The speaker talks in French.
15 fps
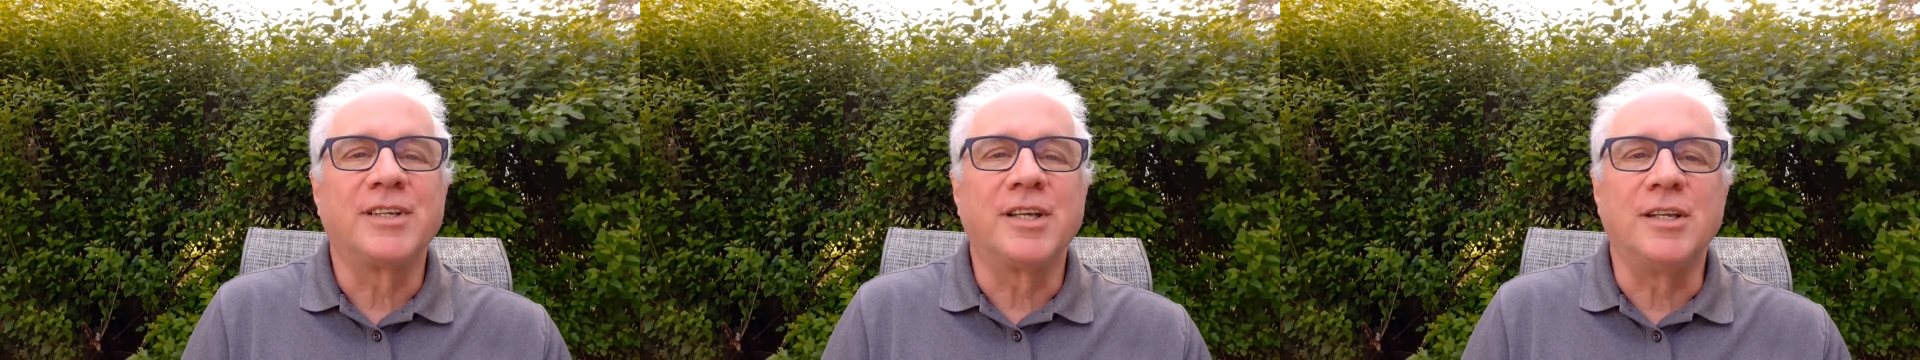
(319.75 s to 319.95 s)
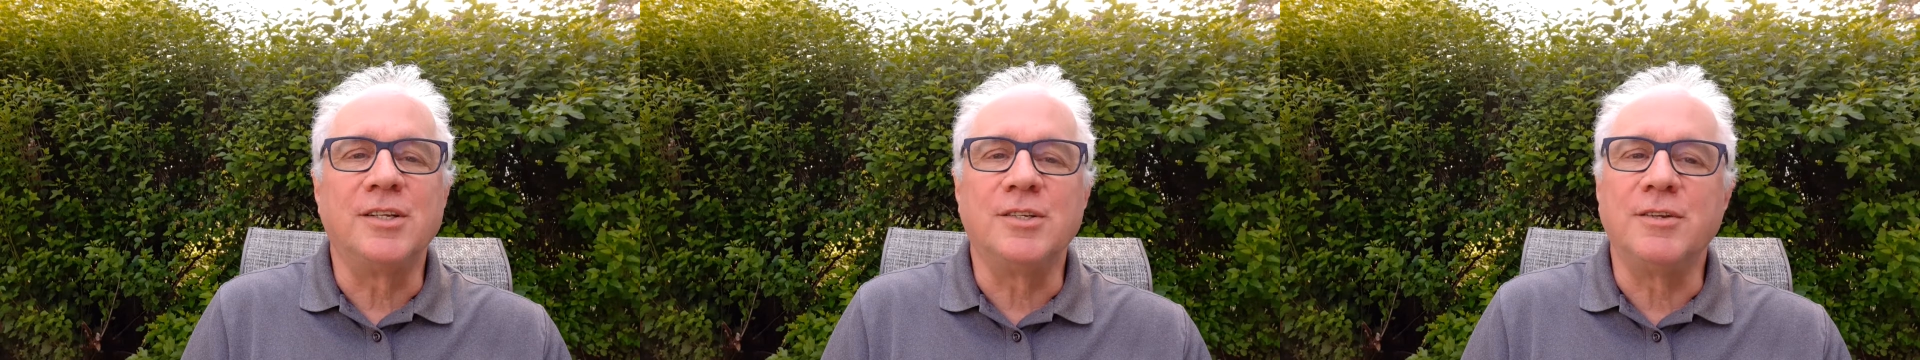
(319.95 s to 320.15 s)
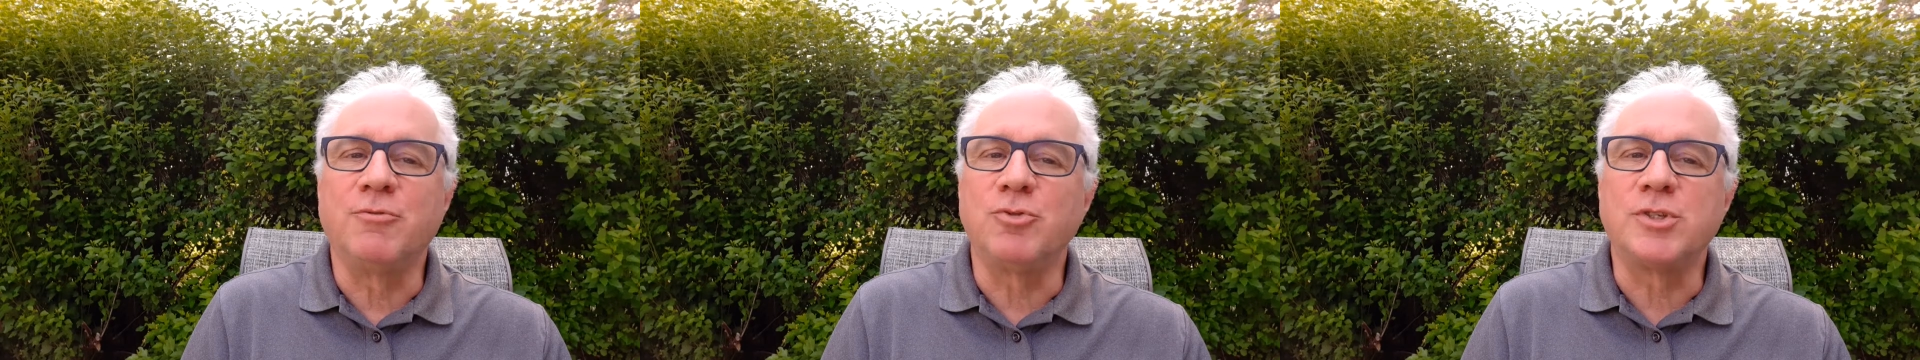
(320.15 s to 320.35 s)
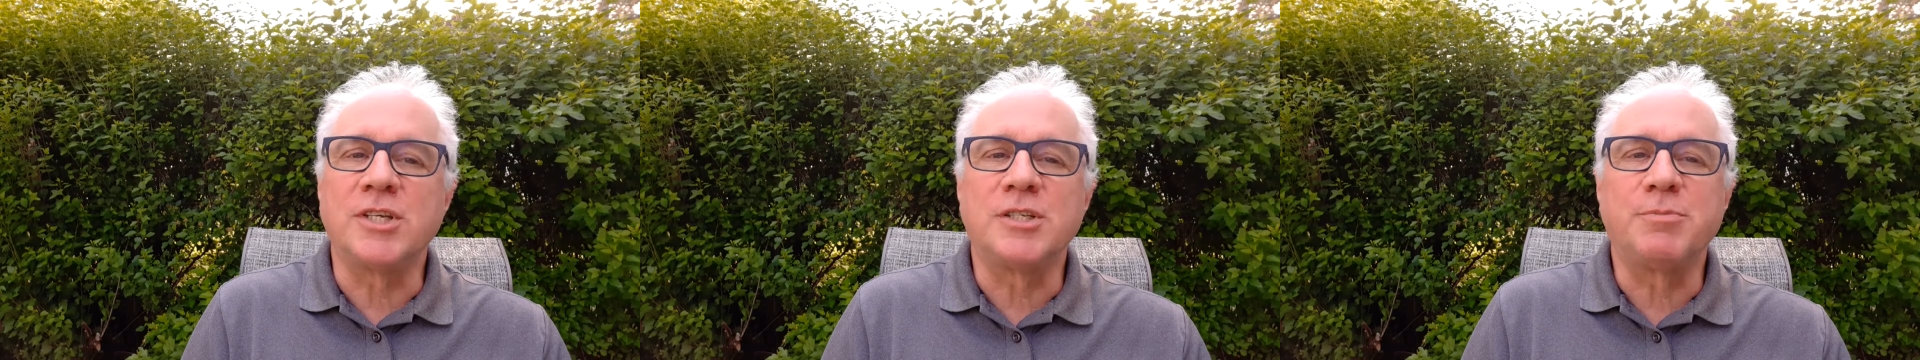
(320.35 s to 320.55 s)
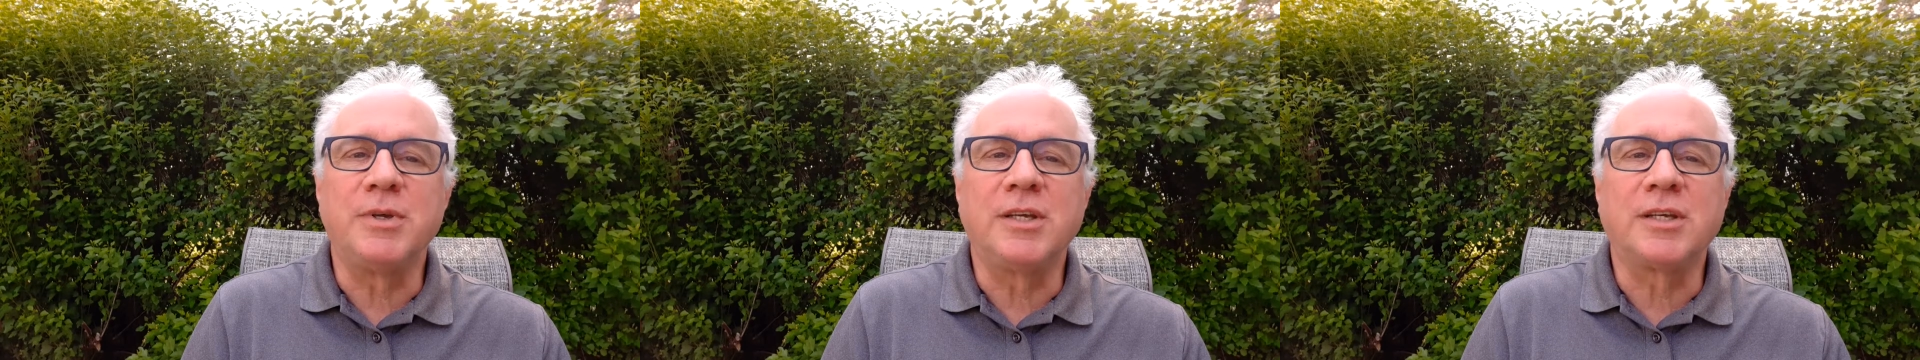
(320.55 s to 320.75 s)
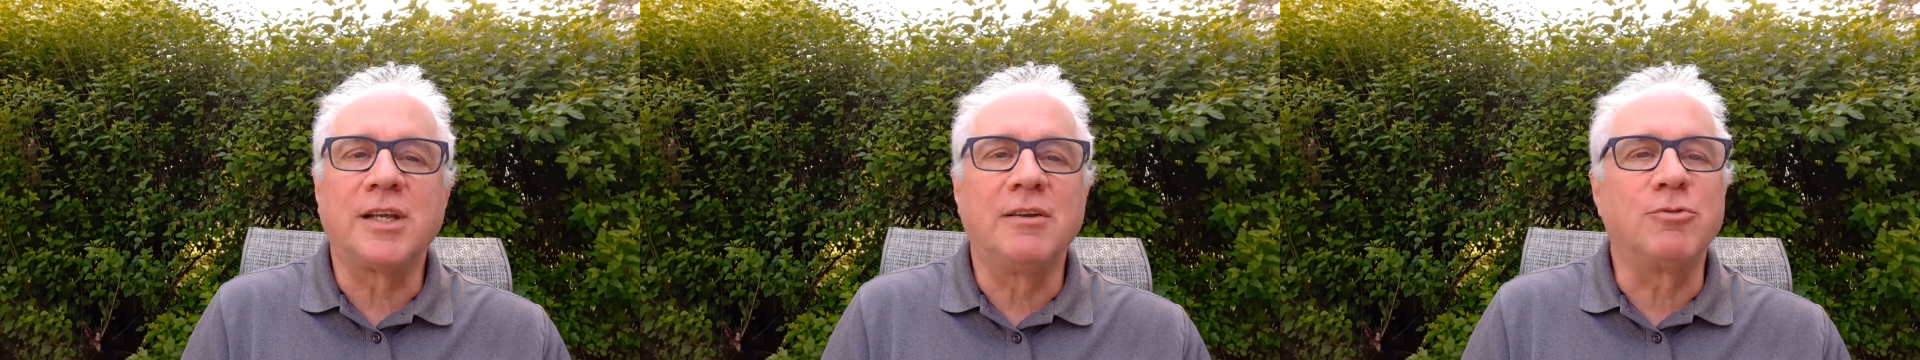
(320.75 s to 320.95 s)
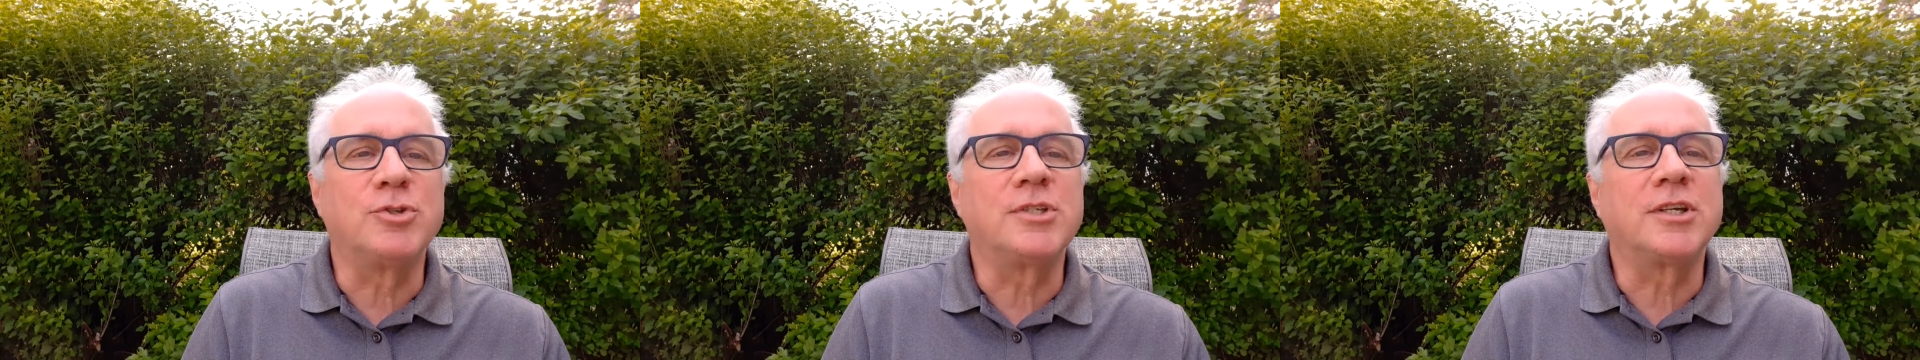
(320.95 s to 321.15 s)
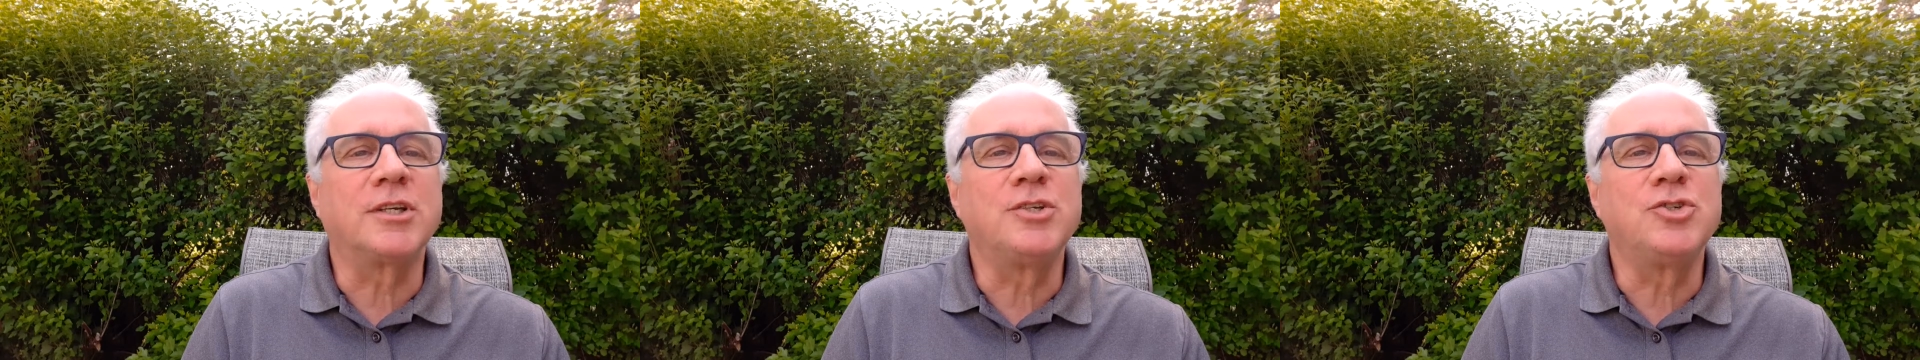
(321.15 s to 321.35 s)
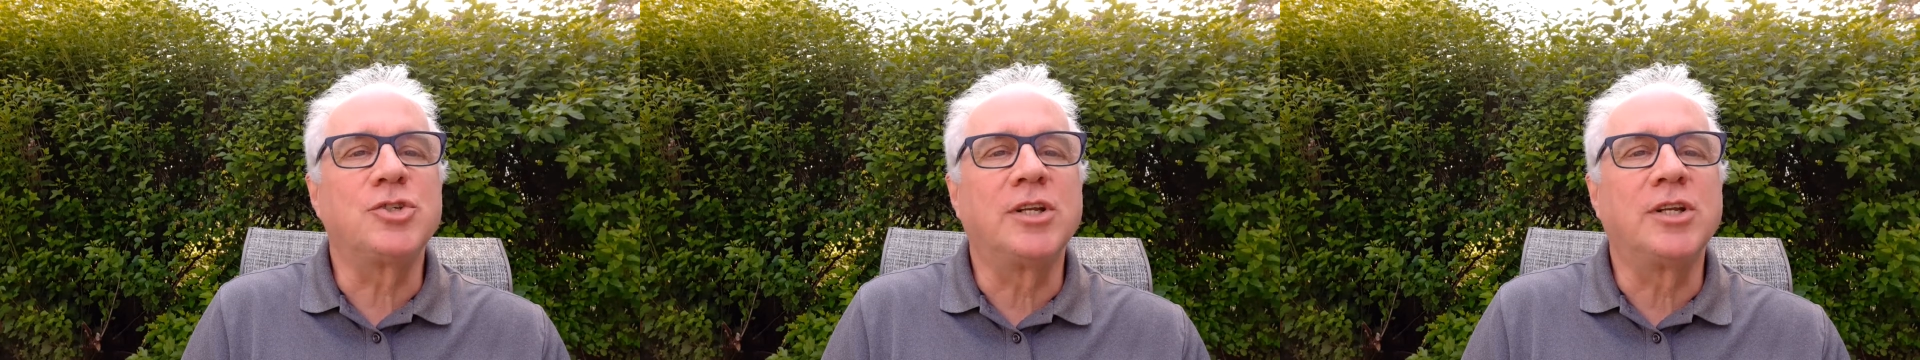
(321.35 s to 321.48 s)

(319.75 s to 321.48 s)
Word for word: qu'il vous inspire, qu'il vous dirige,